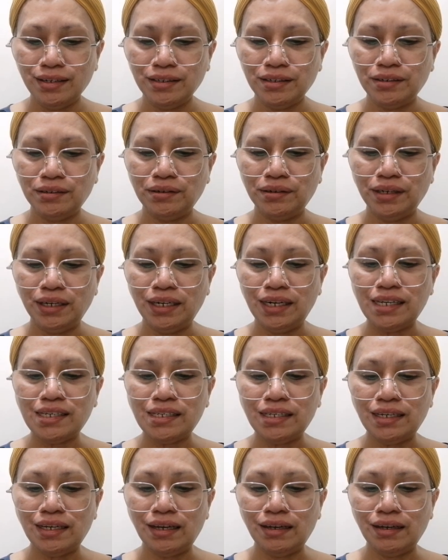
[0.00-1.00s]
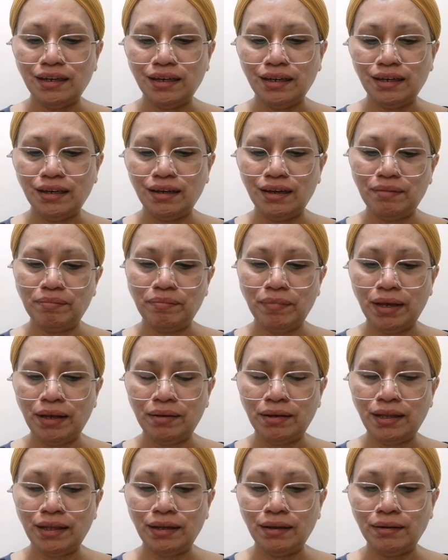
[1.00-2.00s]
so iniksi
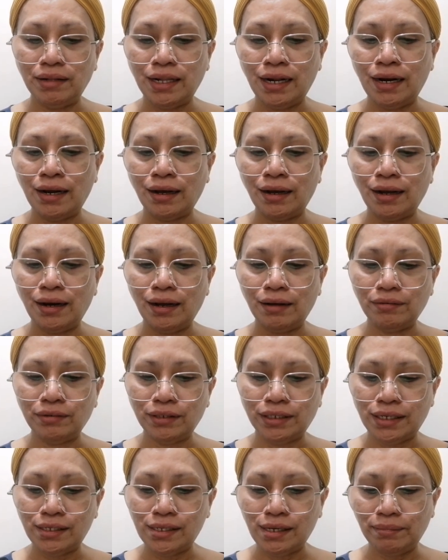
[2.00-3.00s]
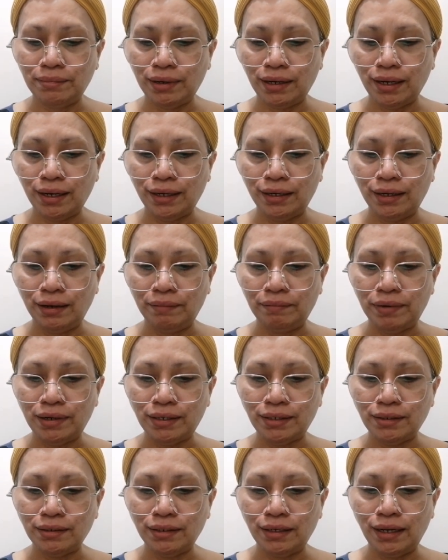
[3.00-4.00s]
may tinanggal ako diyan sa bigay ni
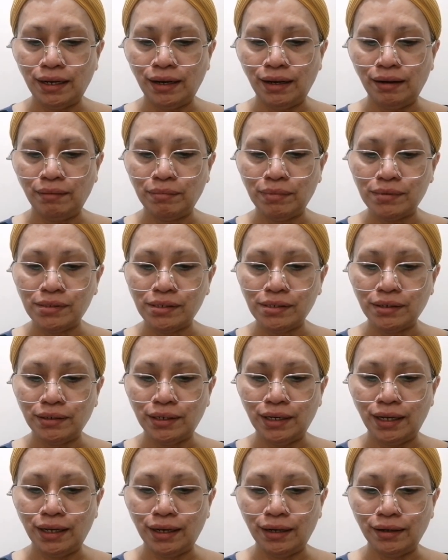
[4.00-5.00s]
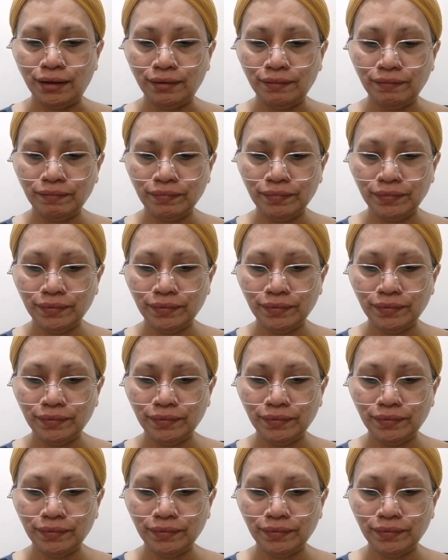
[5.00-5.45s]
ni Bonso Dayan